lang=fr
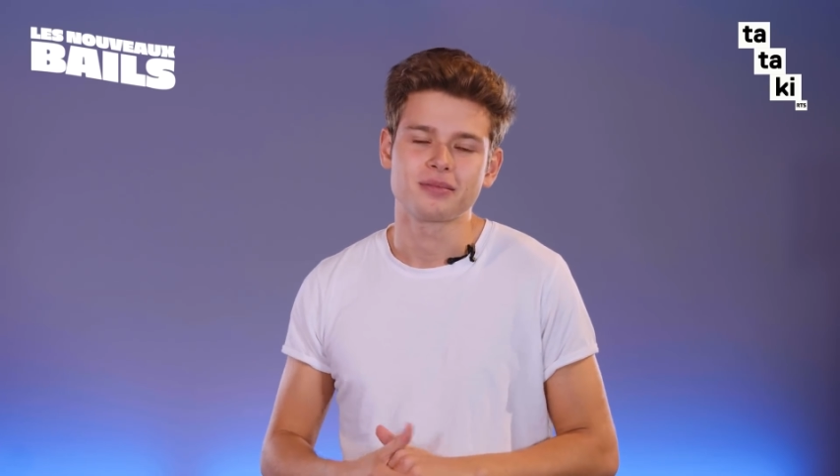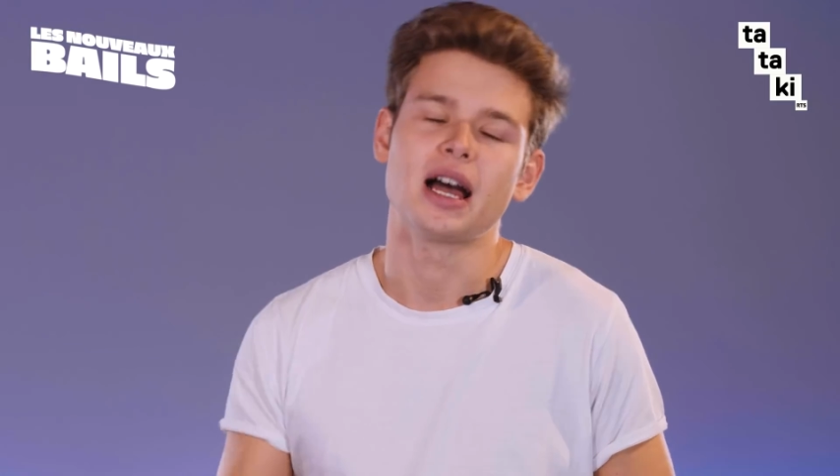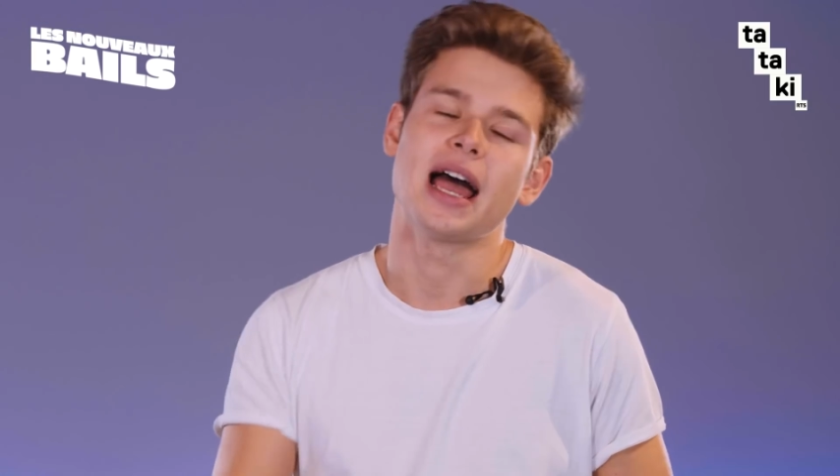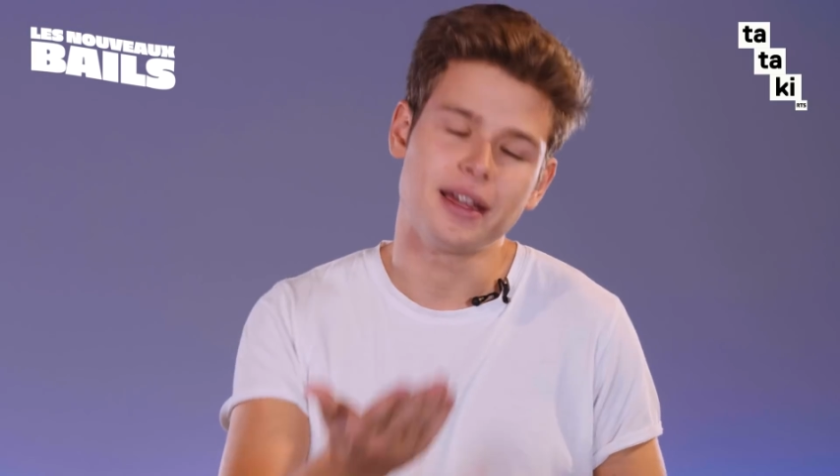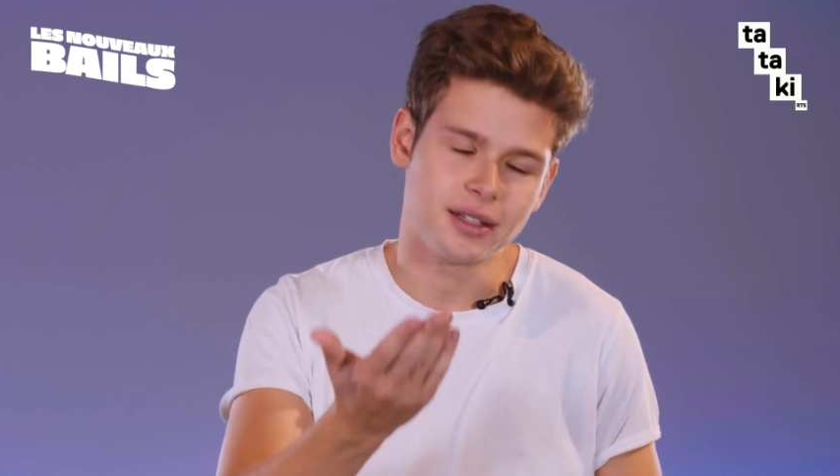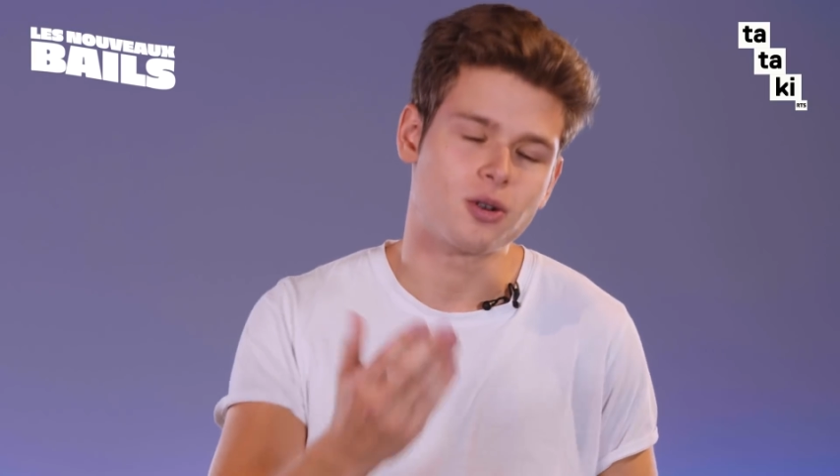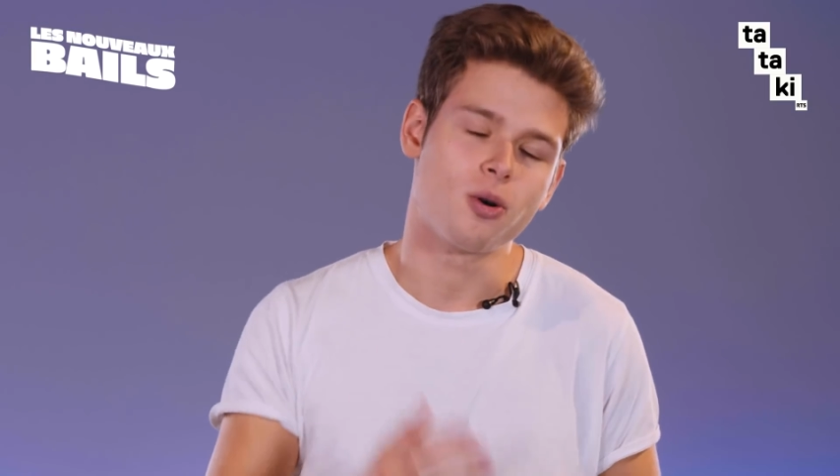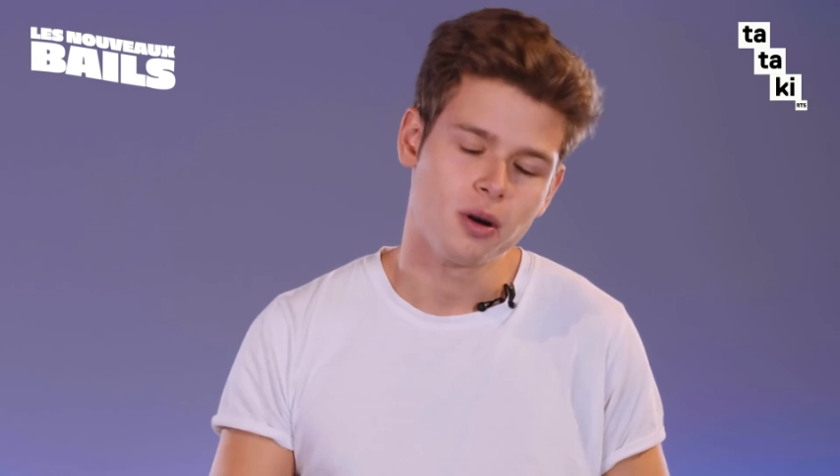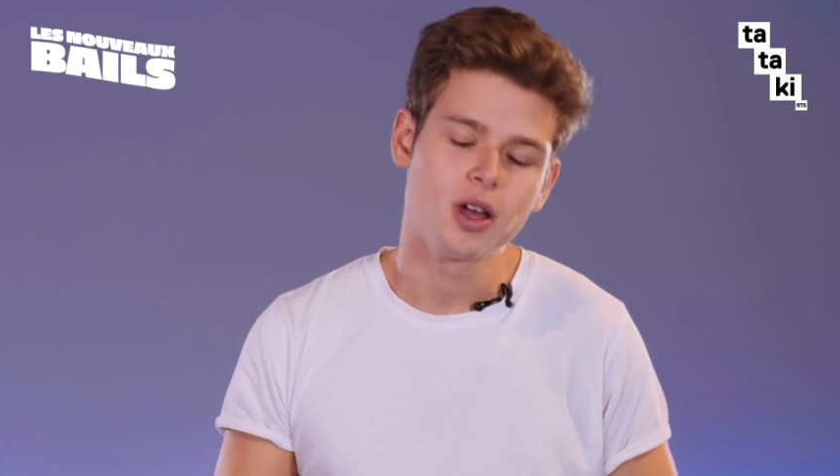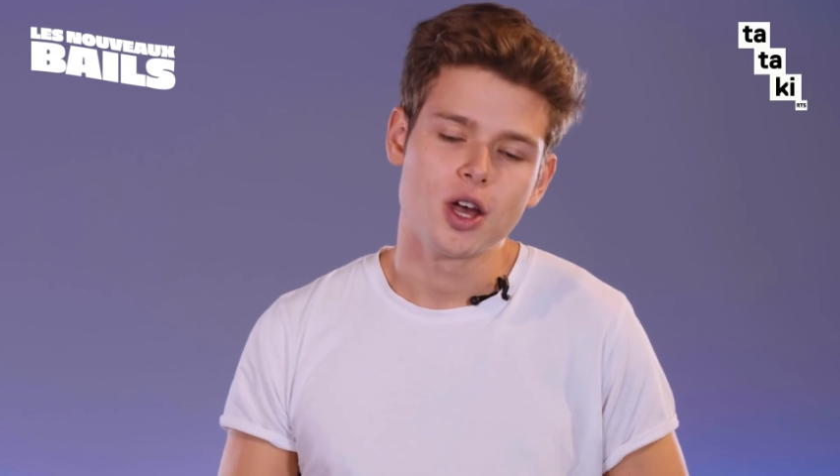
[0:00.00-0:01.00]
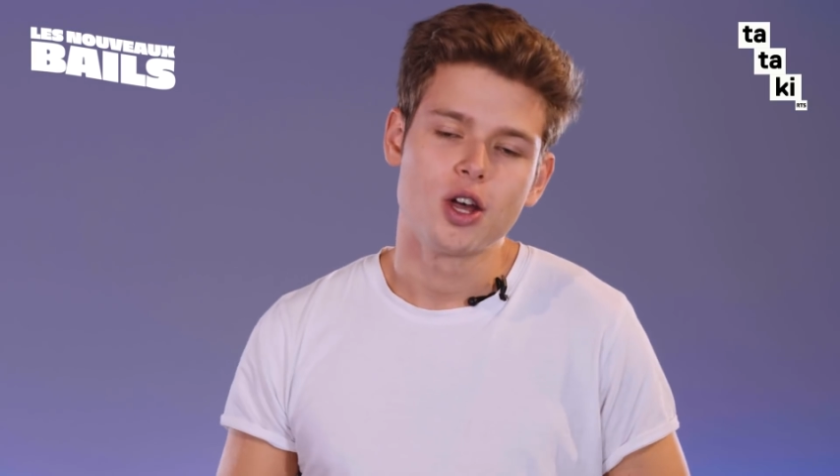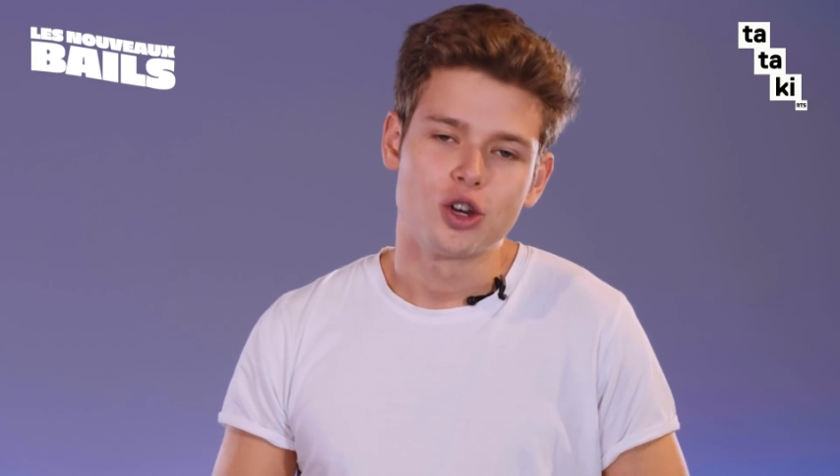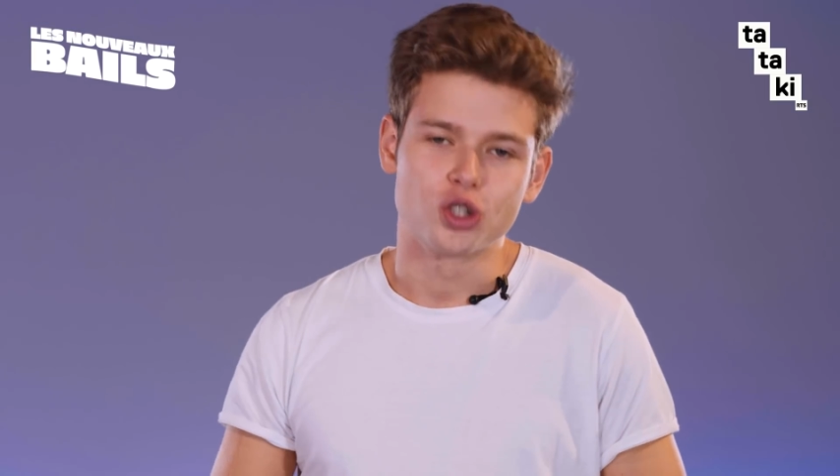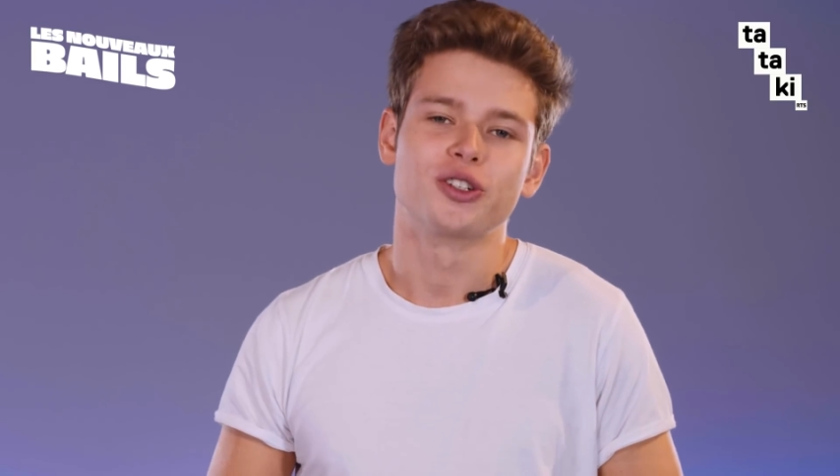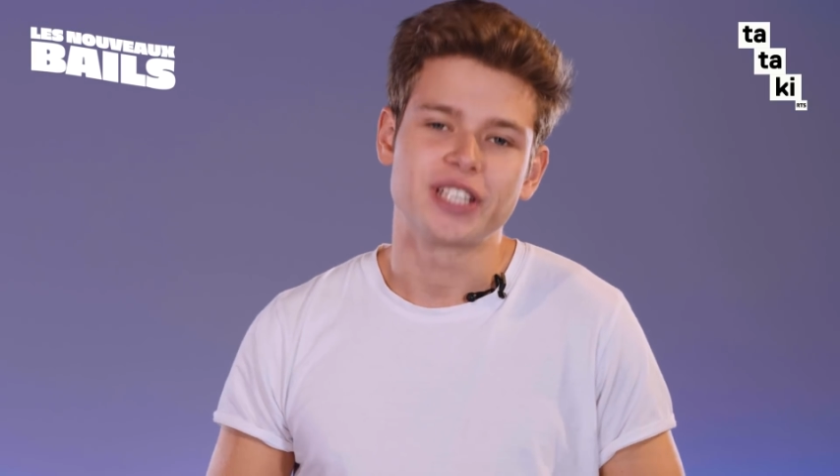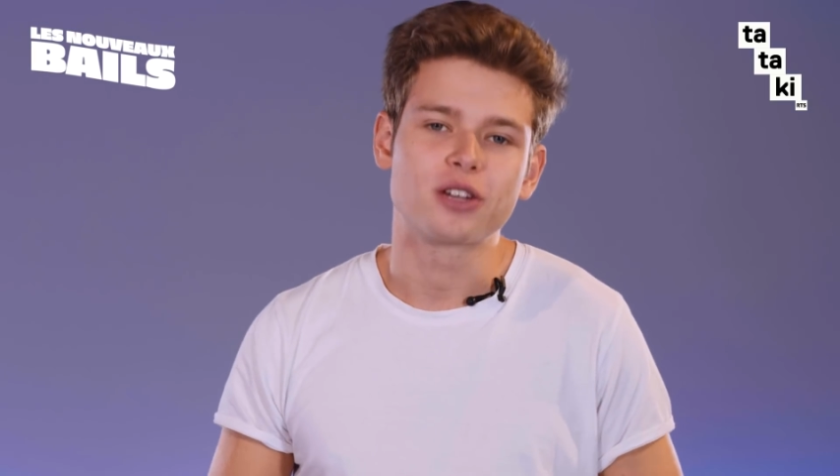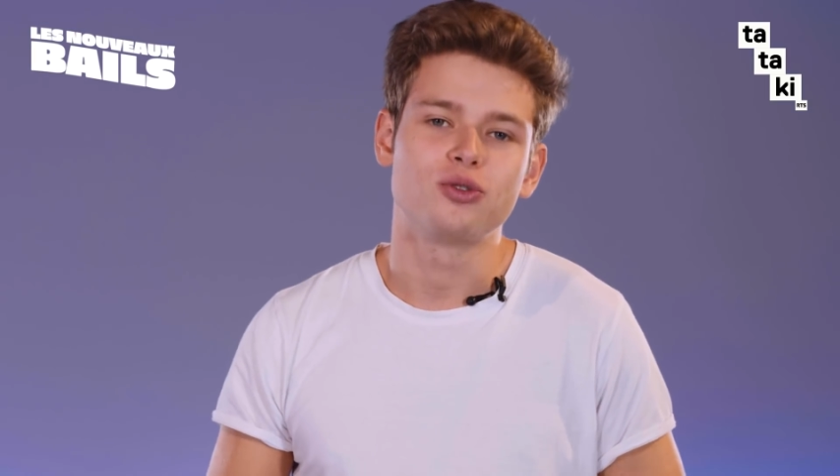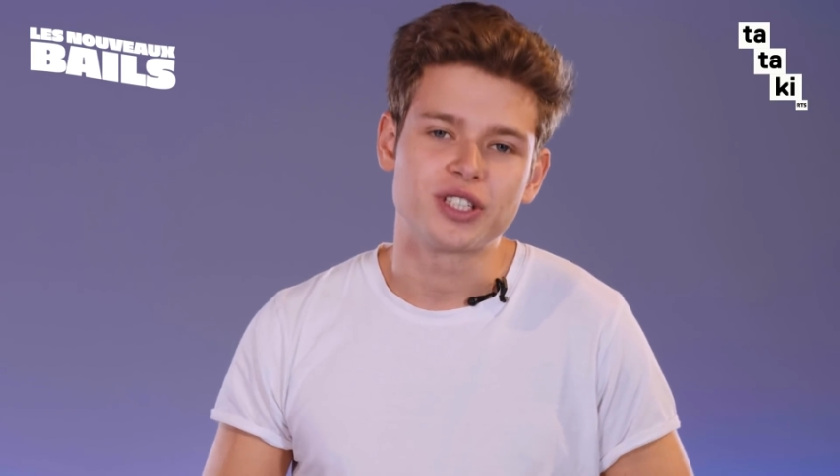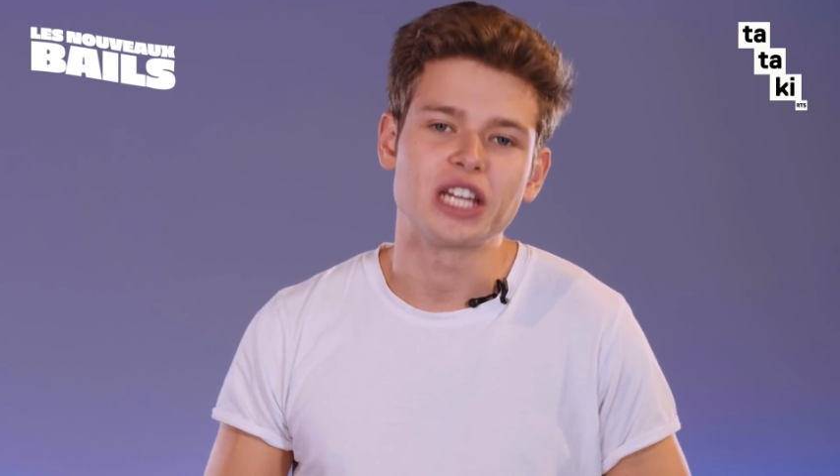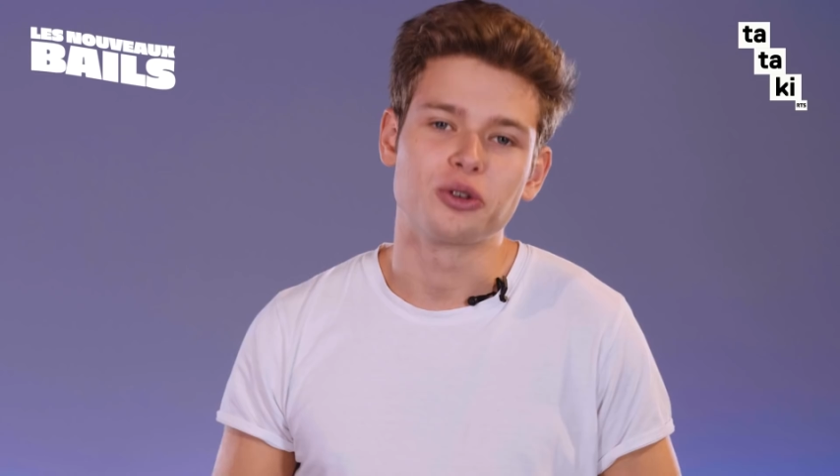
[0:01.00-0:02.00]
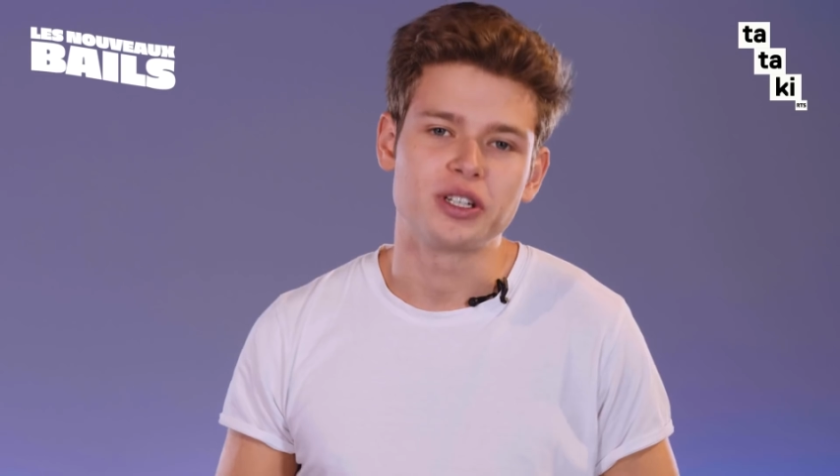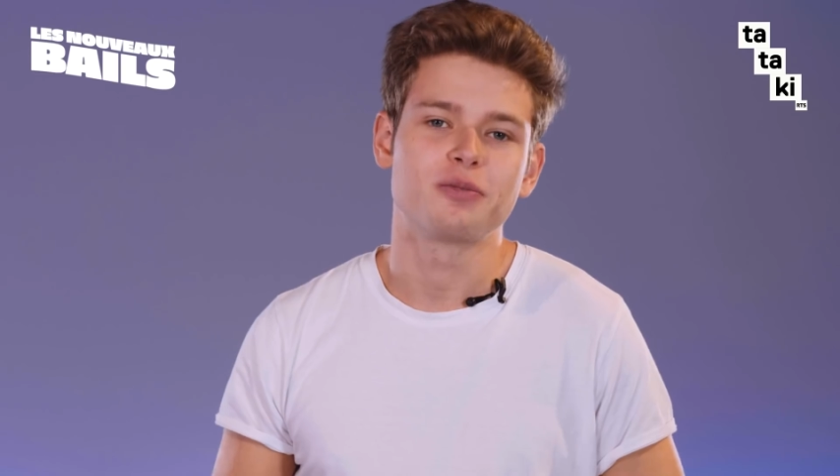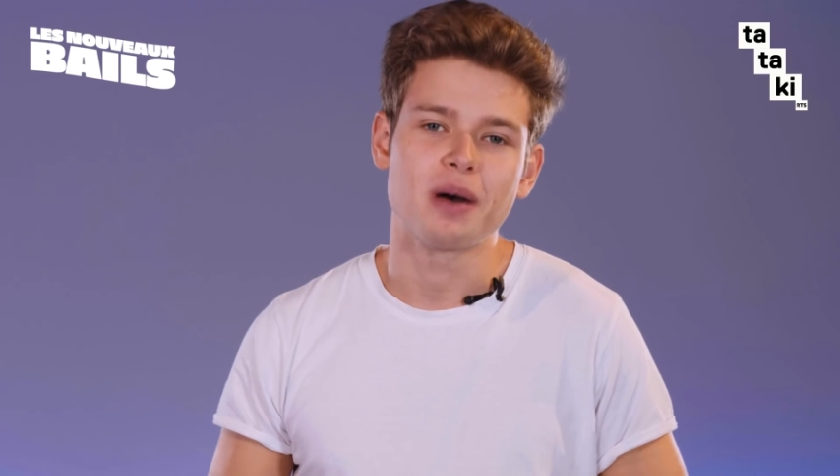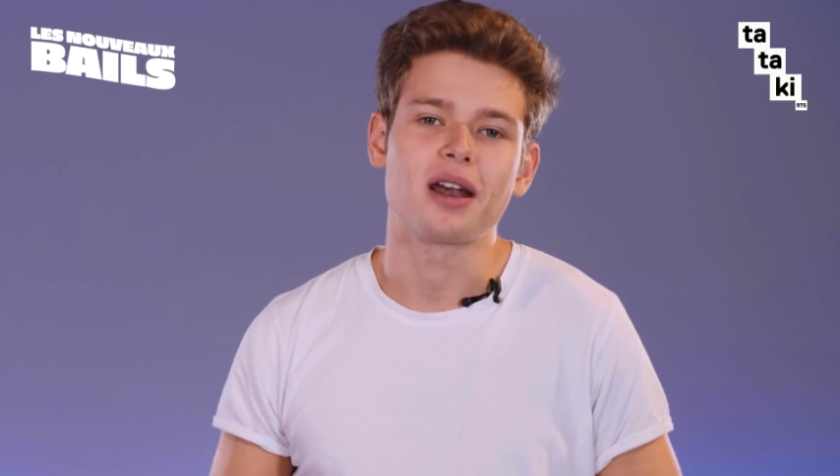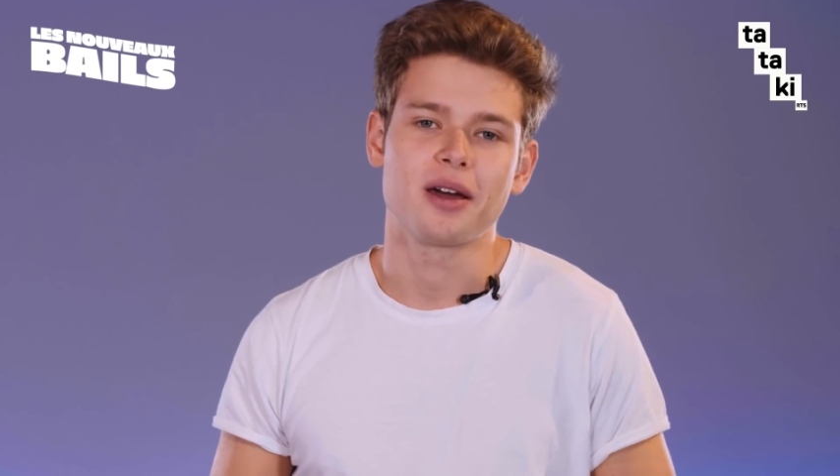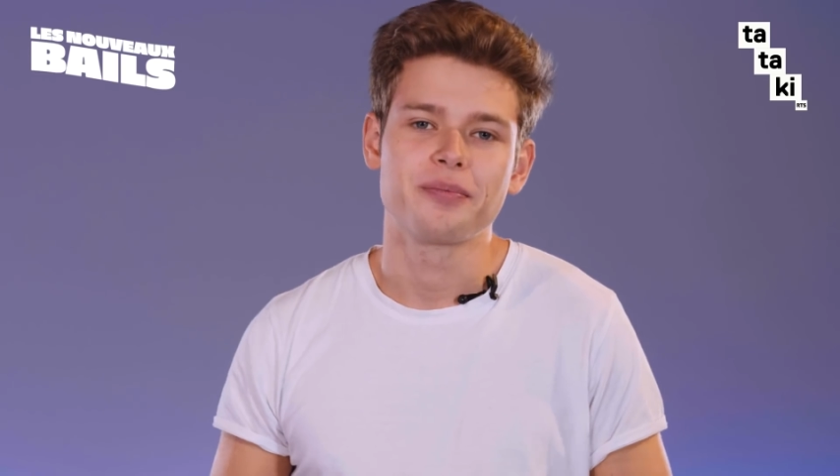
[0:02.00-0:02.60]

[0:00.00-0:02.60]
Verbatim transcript: Ouais, Nico, je sais que tu sais de qui je parle.